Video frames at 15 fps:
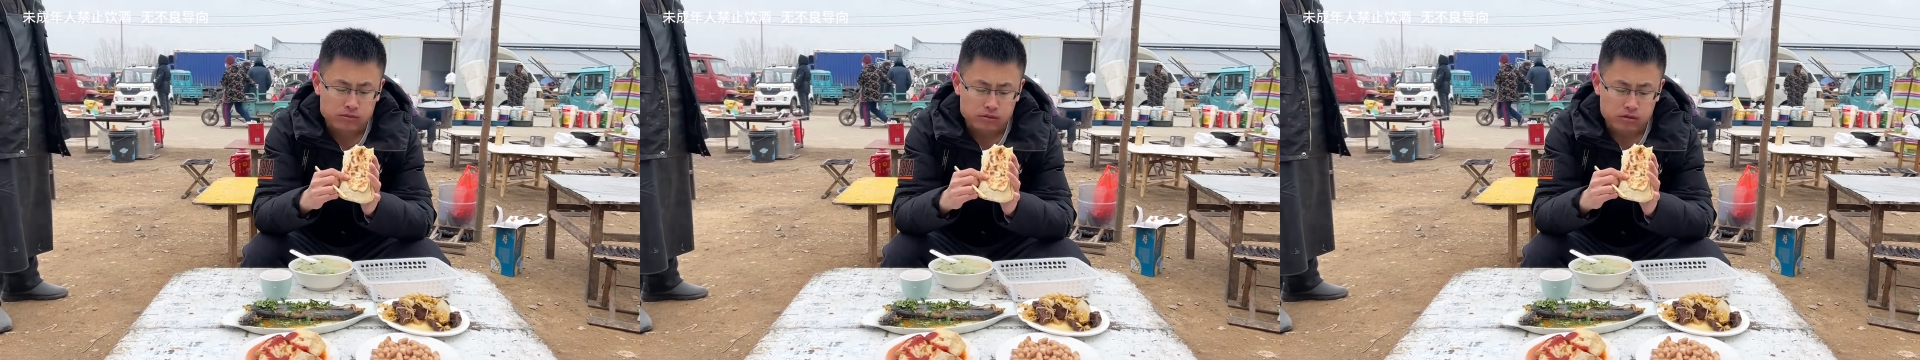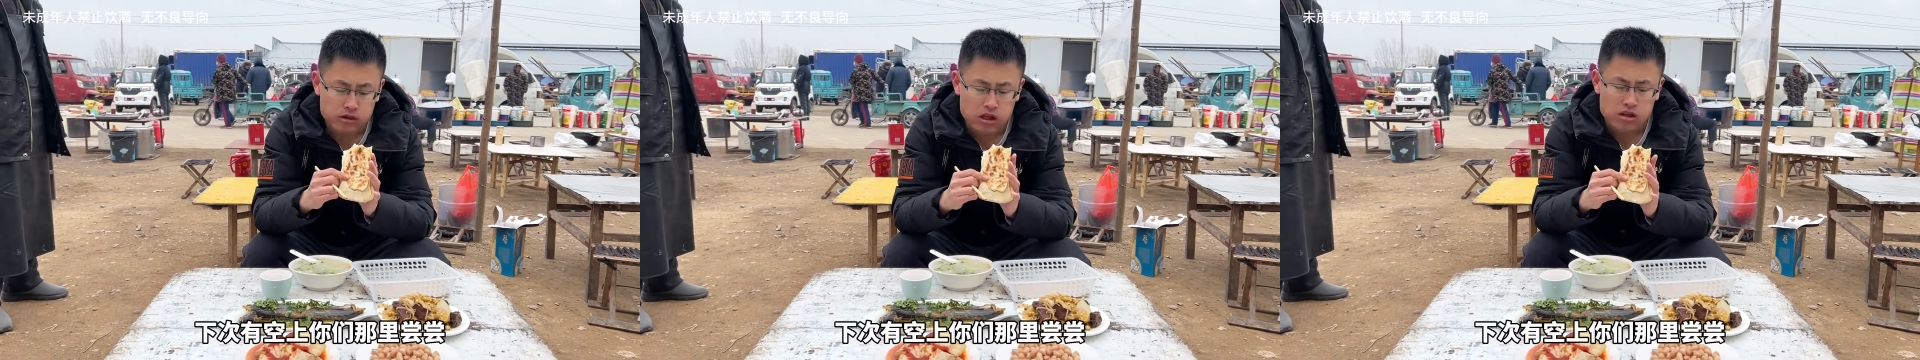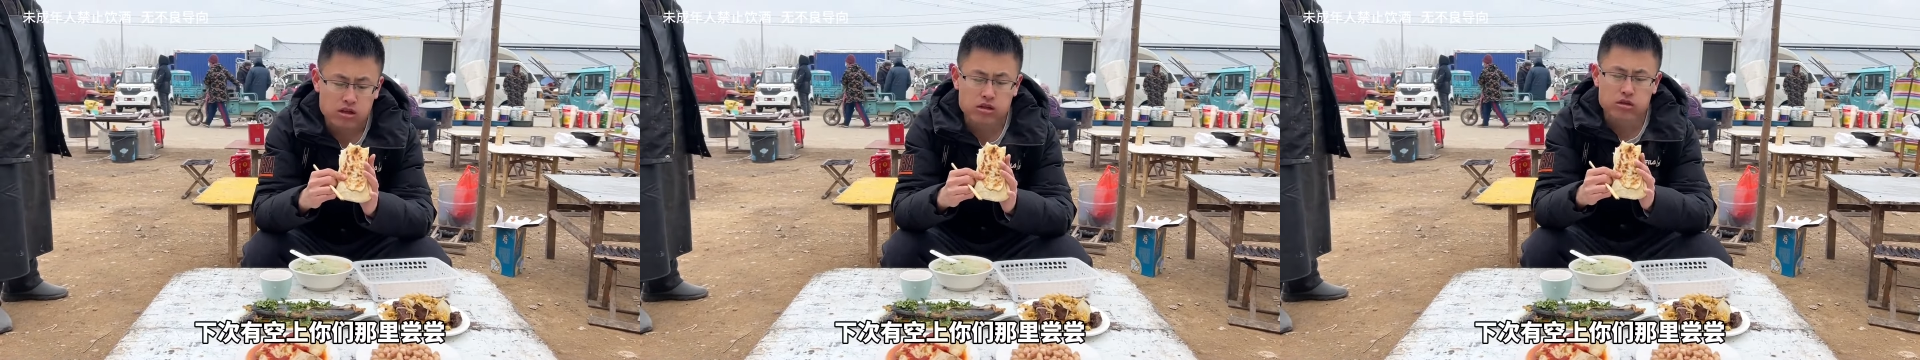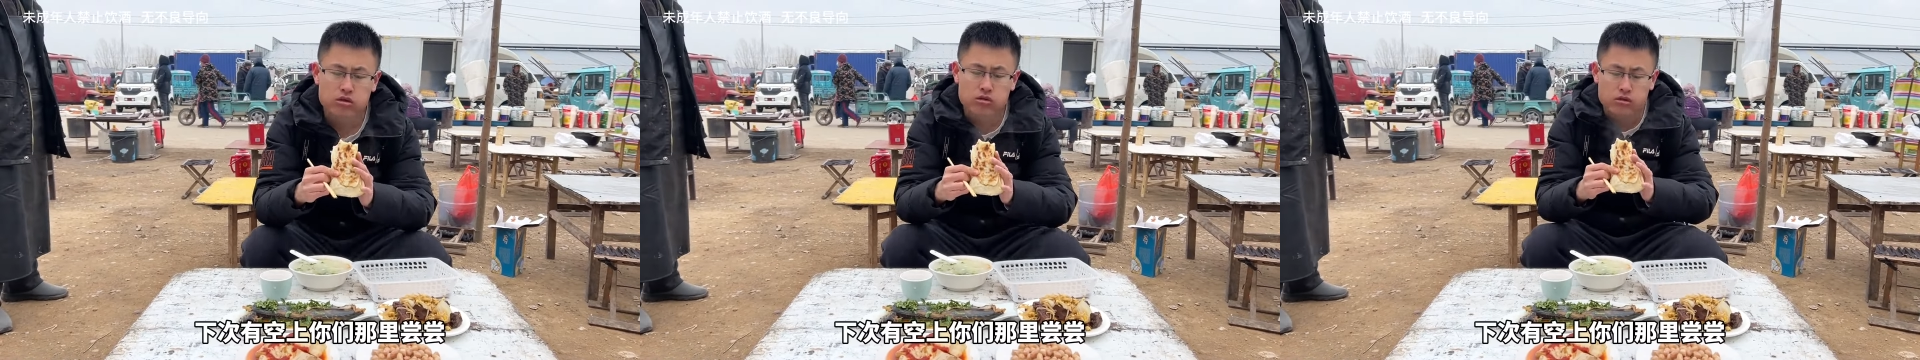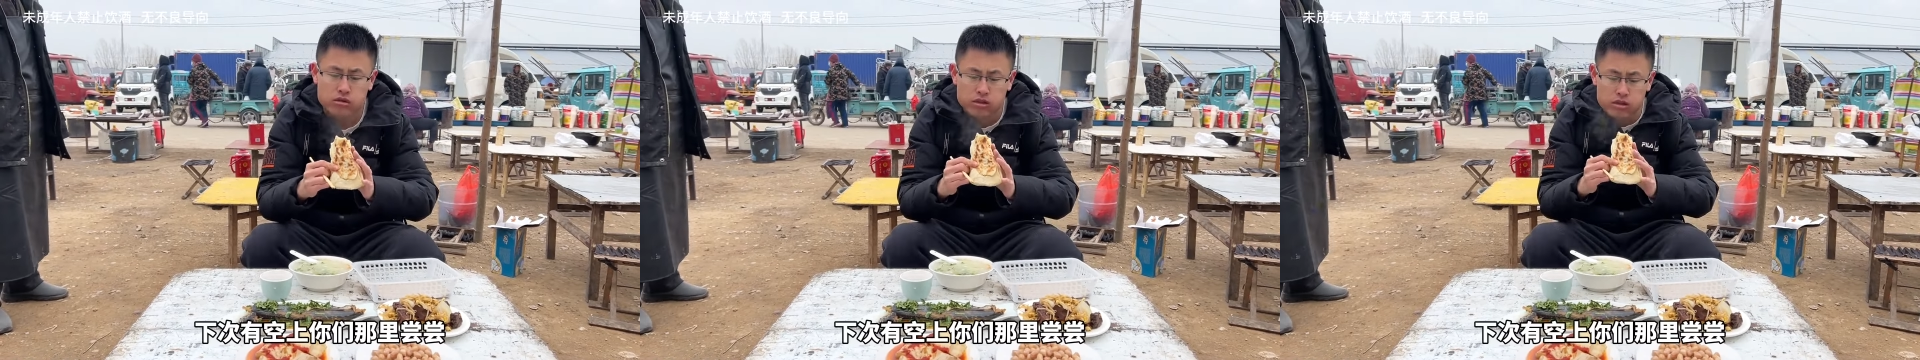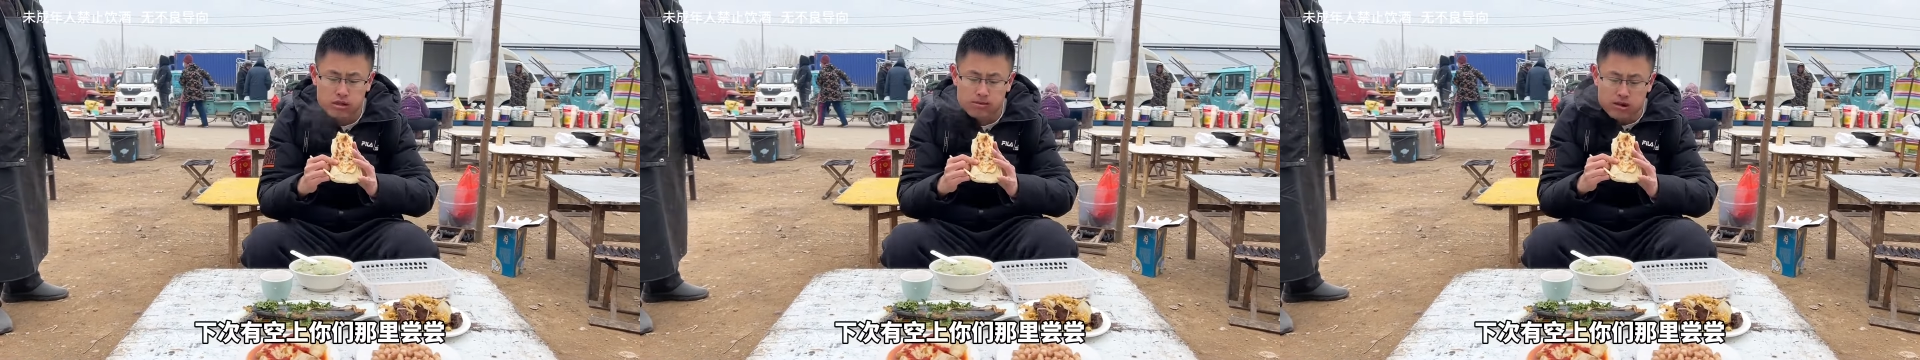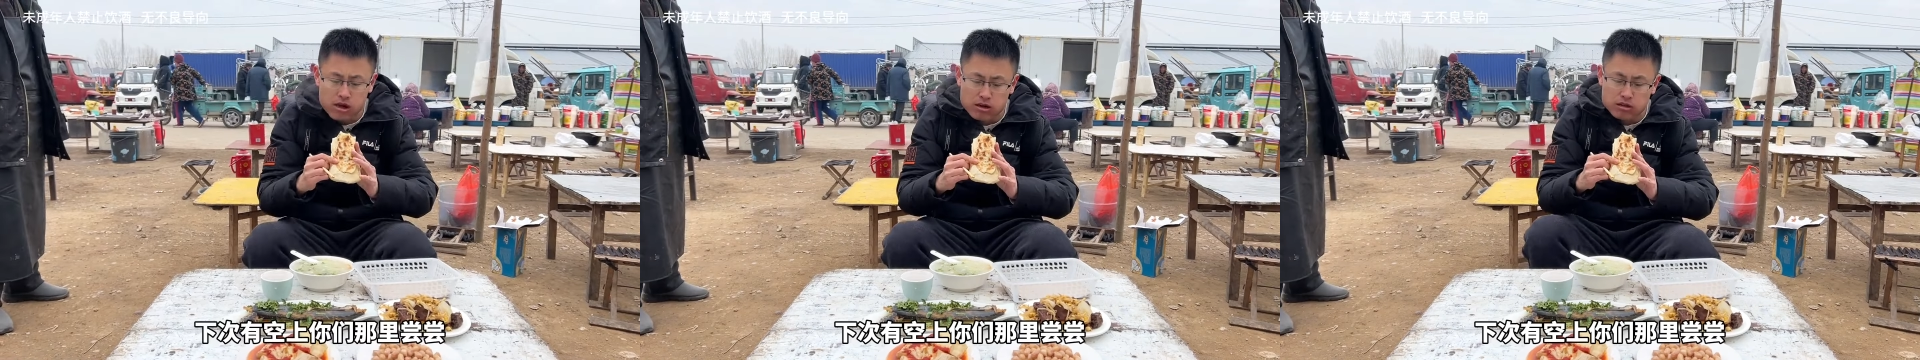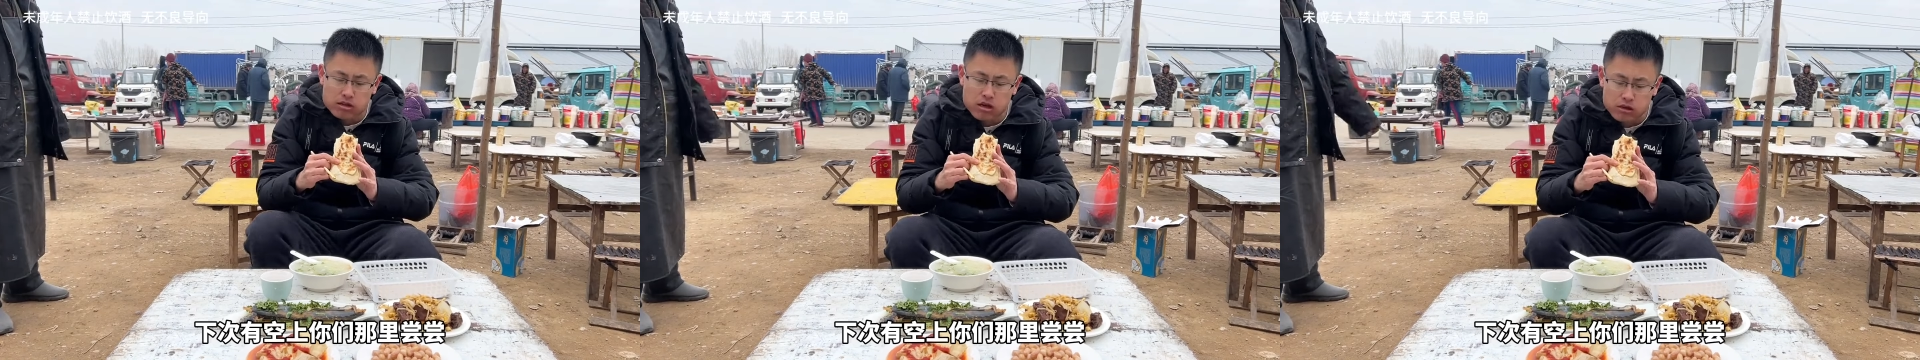下次有空上你们那里
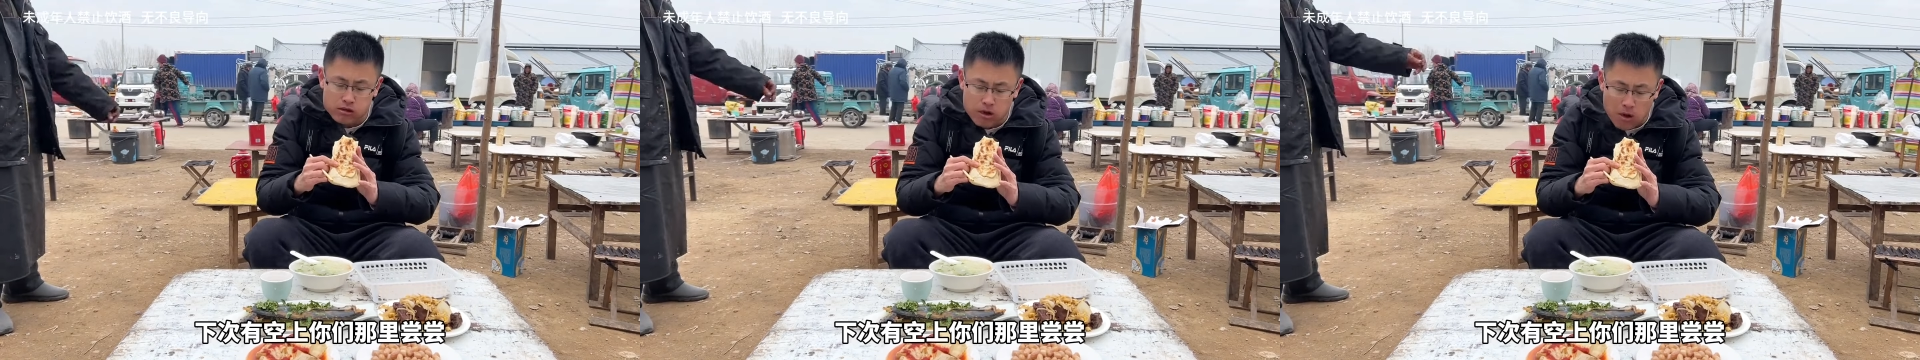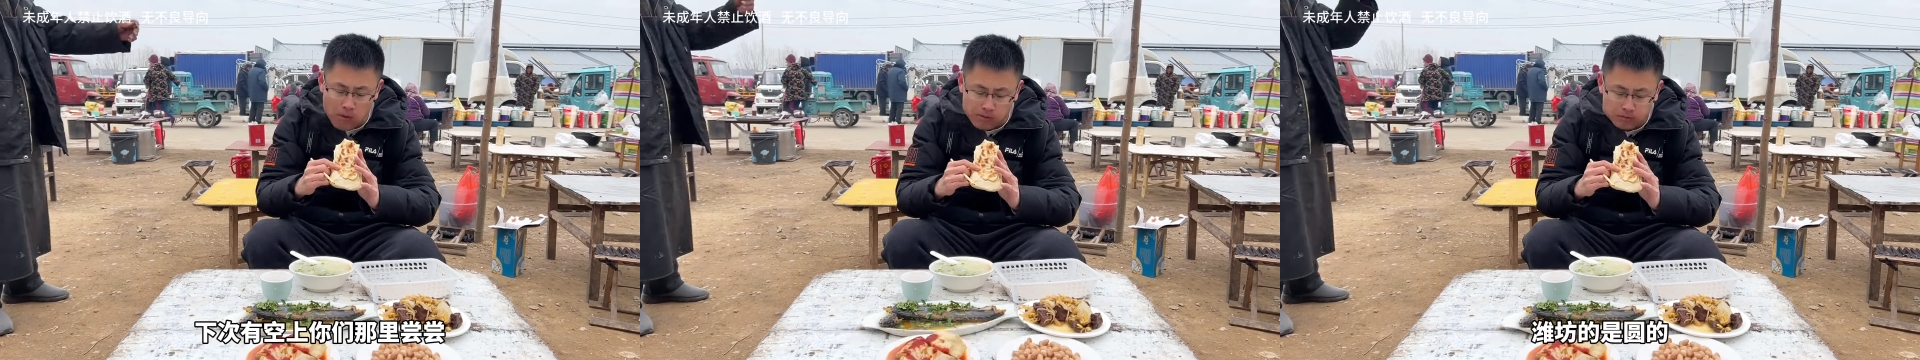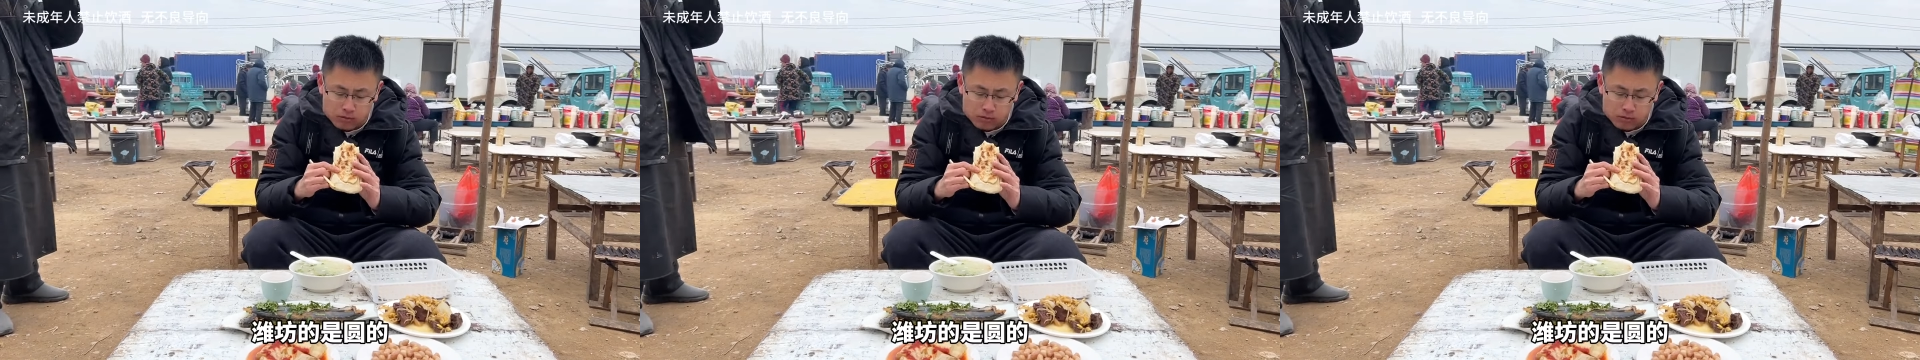吃。